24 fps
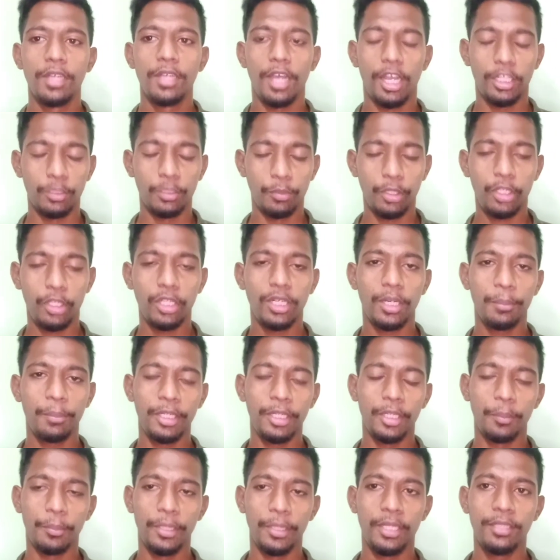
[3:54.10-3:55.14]
அது மட்டும்
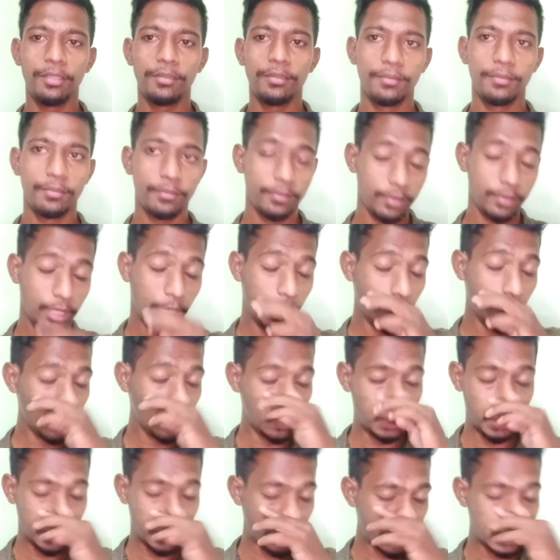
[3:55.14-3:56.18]
இல்லாமல் இனிமேல் நல்ல
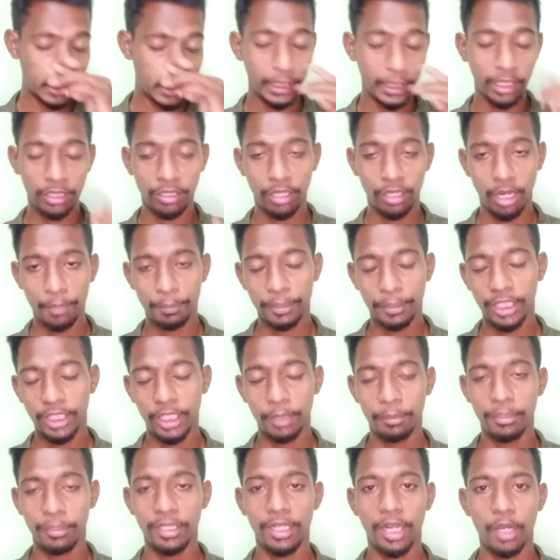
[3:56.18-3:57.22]
ஒரு இன்ட்ரெஸ்டிங்கான டாபிக் தான்
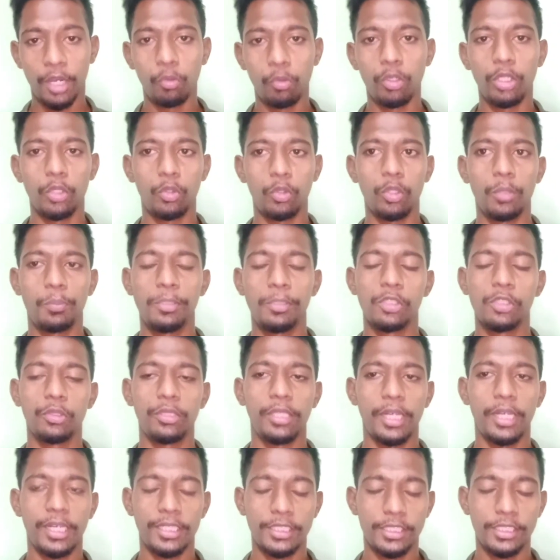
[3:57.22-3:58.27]
இனிமேல் நான் உங்களுக்கு கொடுப்பேன்னு
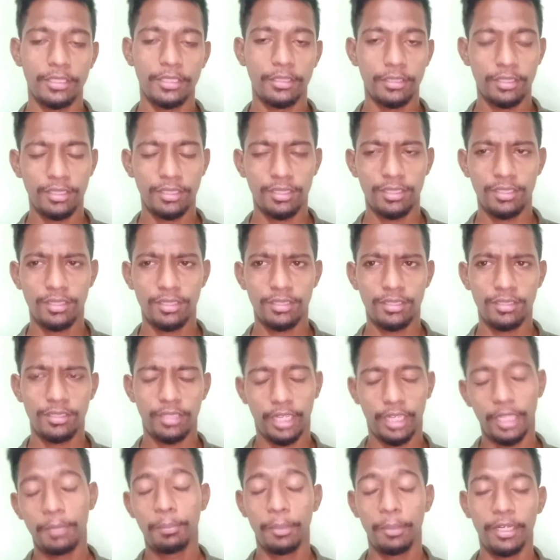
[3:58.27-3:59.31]
சொல்லி நினச்சி
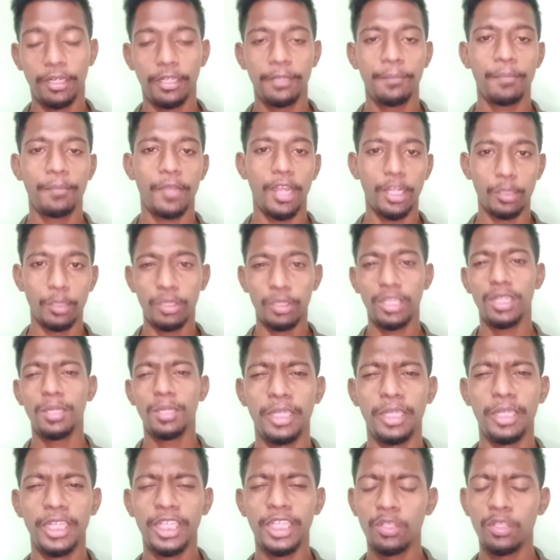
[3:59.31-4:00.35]
ட்ரை பண்ணுறேன் அது மட்டும்
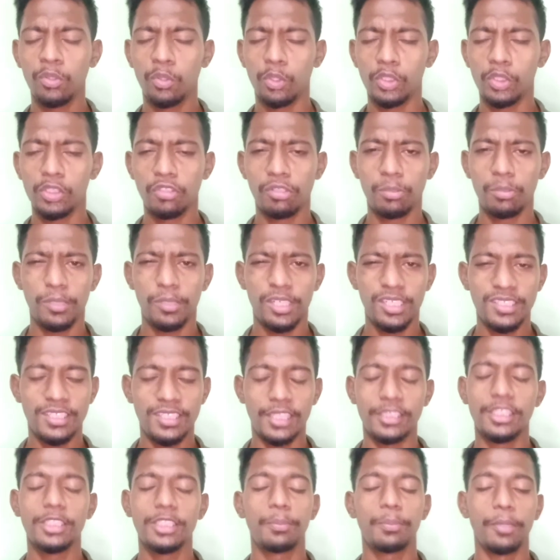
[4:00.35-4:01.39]
நீங்களும் கொஞ்சம் வந்து
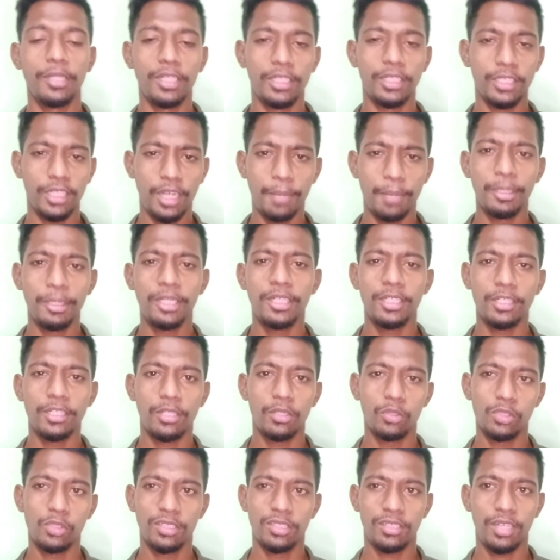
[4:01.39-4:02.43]
சஜஸ்ட் பண்ணுங்கள் கமெண்ட்டில்
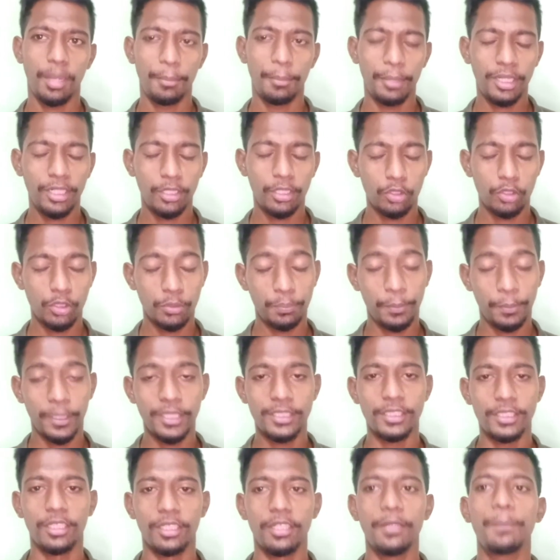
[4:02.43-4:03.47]
கொஞ்சம் கமெண்ட்டில் கொஞ்சம்
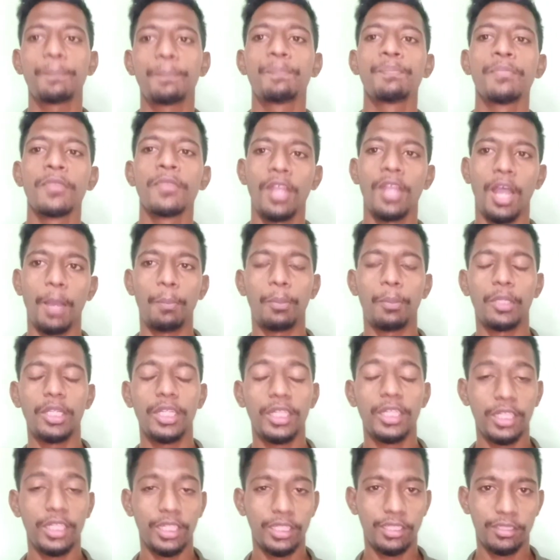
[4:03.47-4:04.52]
பேசுங்கள் அப்போ
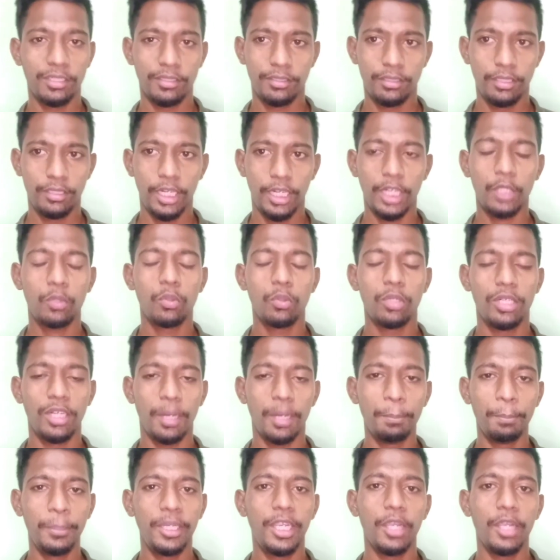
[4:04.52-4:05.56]
தான் எனக்கு ஒரு
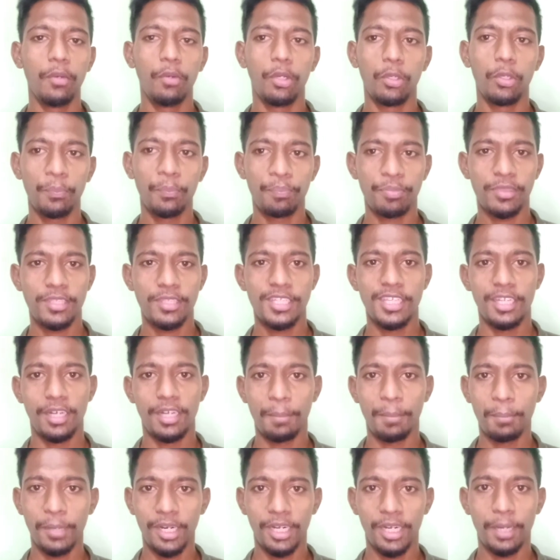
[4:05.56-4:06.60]
நம்பிக்கை வரும் சரி
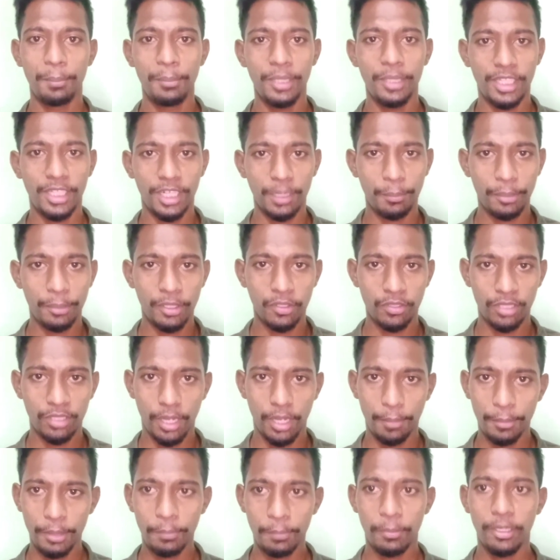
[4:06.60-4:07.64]
நம்மளை நம்பி இத்தனை பேர் வந்து
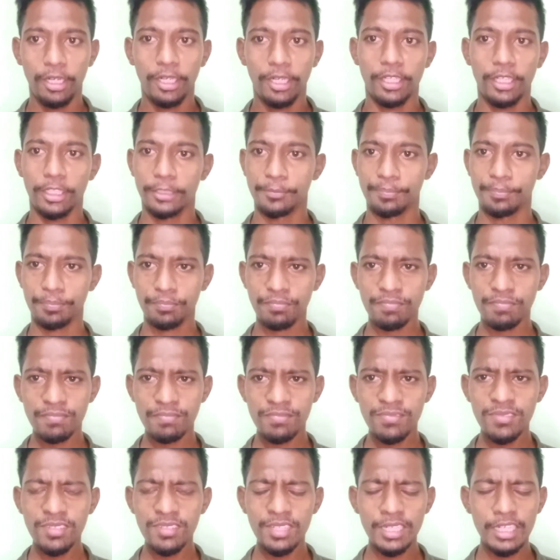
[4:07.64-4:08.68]
கமெண்ட் பண்ணுறாங்க
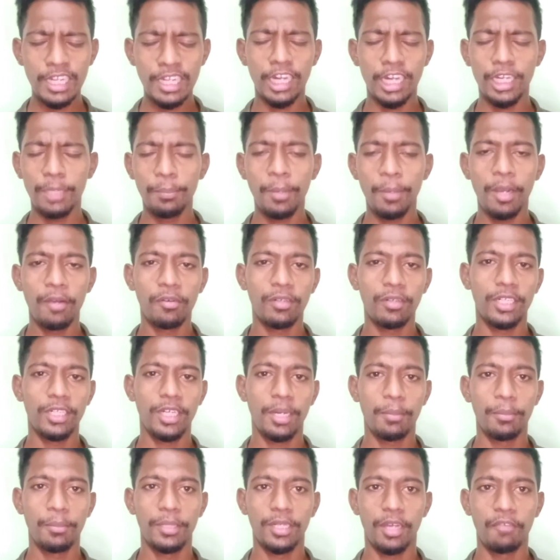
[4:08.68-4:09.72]
கண்டிப்பாக அவங்களுக்கு
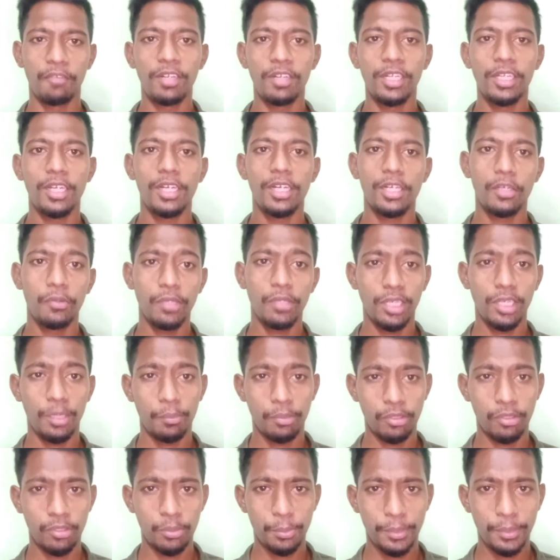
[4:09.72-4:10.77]
நம்ம அவங்களுக்காக வந்து
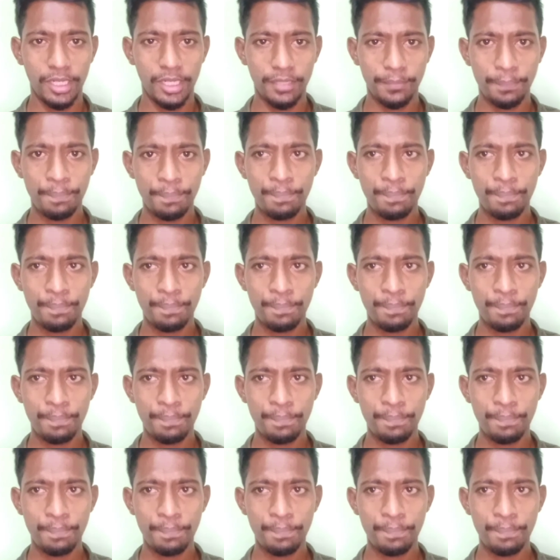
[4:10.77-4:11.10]
நம்ம வந்து